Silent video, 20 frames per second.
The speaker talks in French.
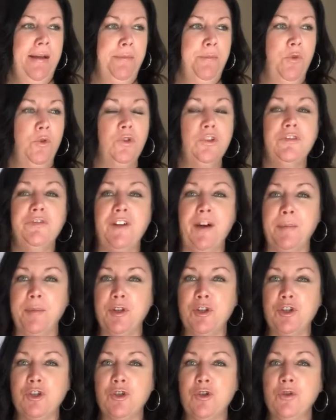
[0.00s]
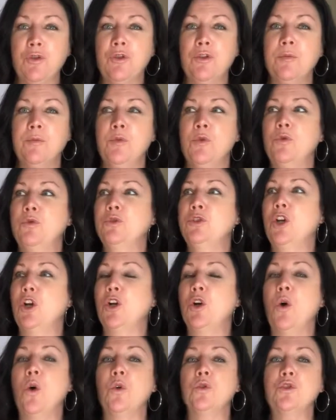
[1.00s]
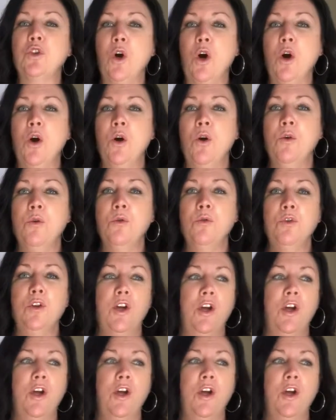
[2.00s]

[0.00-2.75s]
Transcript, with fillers: Beaucoup de fermetures, beaucoup de contrôle,